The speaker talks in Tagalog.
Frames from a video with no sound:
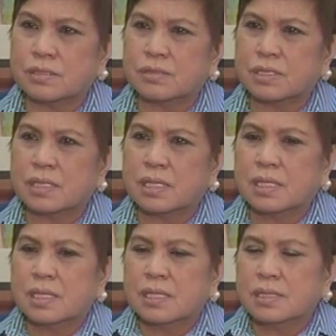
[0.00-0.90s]
yung
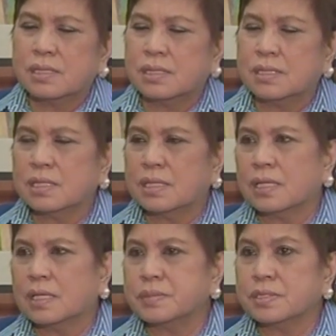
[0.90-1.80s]
the
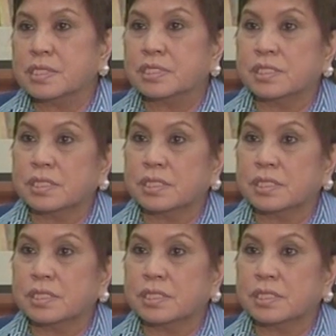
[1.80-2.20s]
uh, upsurge in